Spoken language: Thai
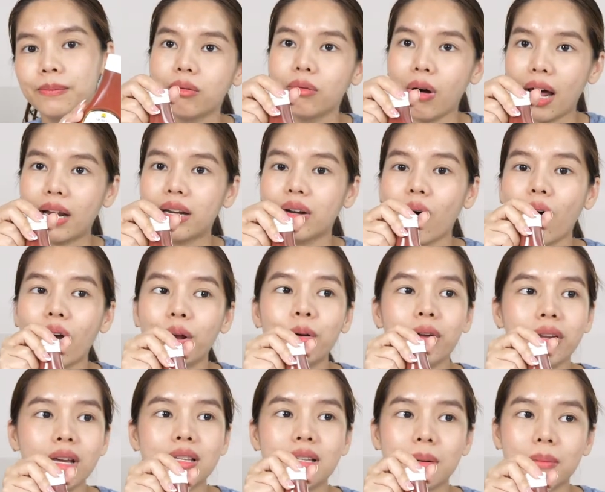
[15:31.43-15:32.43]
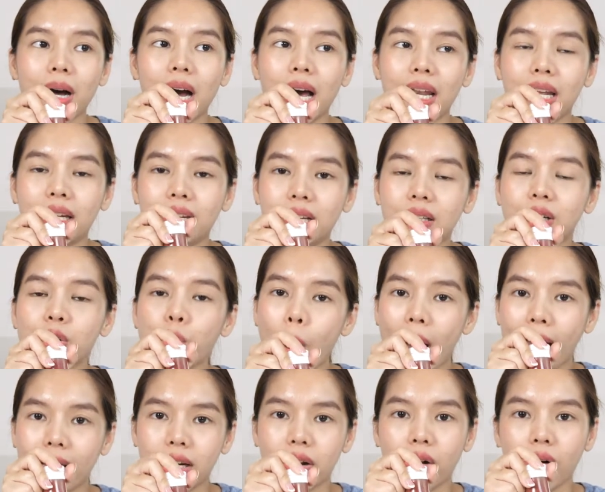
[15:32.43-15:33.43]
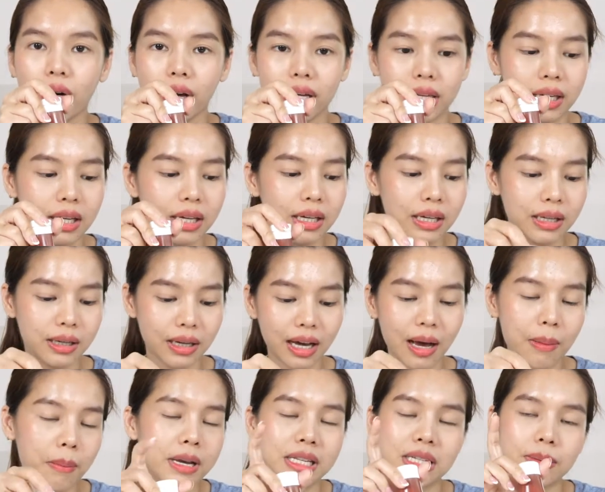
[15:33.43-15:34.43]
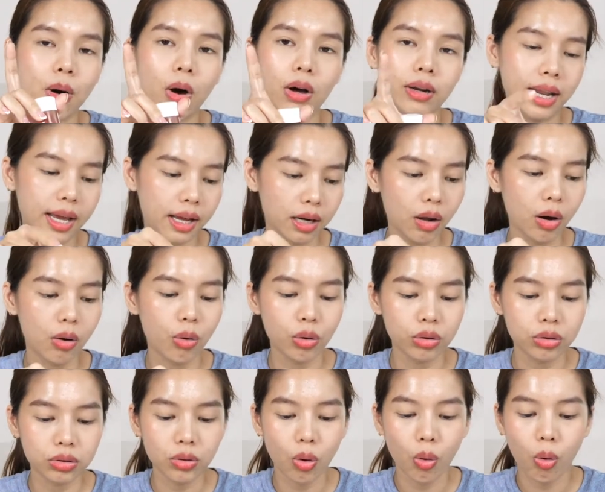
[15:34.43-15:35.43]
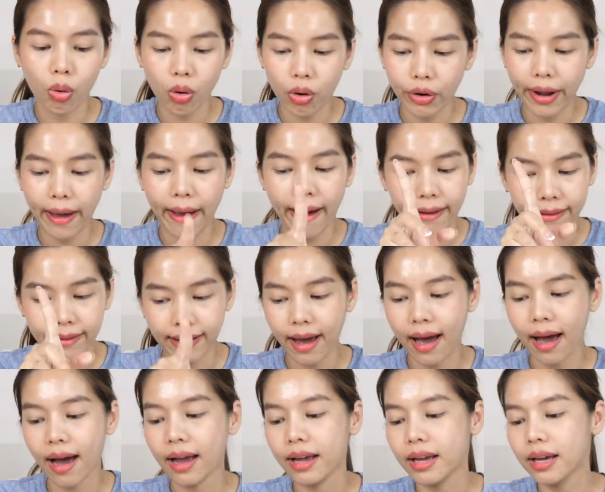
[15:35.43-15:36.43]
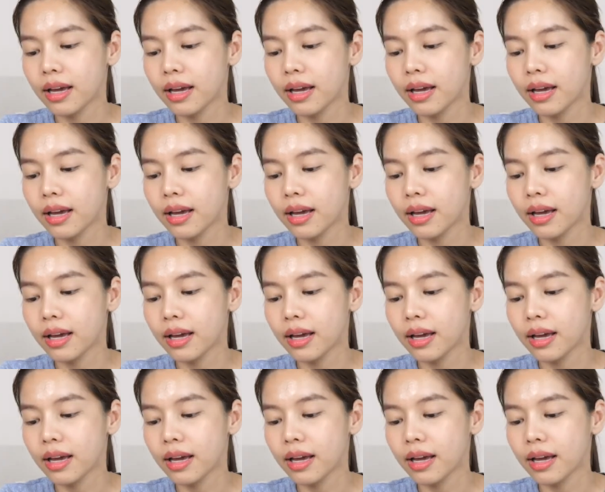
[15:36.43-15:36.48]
หวานน้อยด้วยที่สำคัญอันนี้คือหวานน้อยนะคะ ไม่เฉพาะเด็กหรอกคนโตก็ทานได้